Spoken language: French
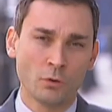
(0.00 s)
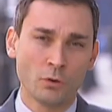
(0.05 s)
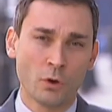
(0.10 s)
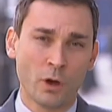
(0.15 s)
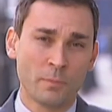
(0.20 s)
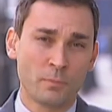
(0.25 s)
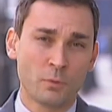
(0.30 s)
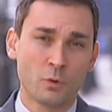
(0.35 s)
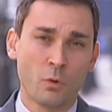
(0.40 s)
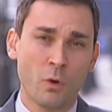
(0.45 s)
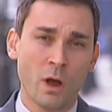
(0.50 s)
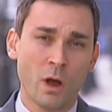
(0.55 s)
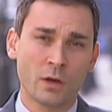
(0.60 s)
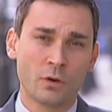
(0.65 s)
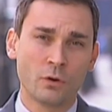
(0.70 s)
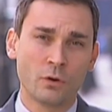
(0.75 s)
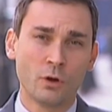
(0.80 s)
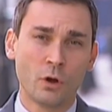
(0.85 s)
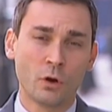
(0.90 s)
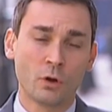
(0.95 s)
On aurait pu croire
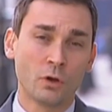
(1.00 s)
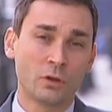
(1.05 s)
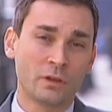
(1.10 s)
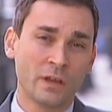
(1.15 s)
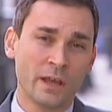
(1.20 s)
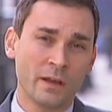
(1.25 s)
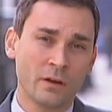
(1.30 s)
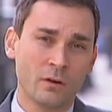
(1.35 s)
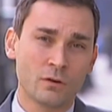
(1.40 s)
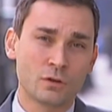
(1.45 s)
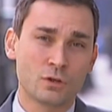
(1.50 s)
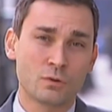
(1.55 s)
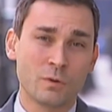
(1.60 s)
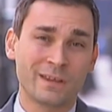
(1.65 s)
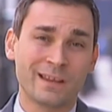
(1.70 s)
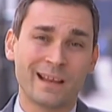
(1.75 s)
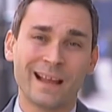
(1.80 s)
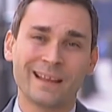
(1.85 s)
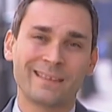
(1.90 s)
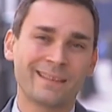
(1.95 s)
que l'Angleterre euh,
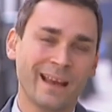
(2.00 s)
soit à la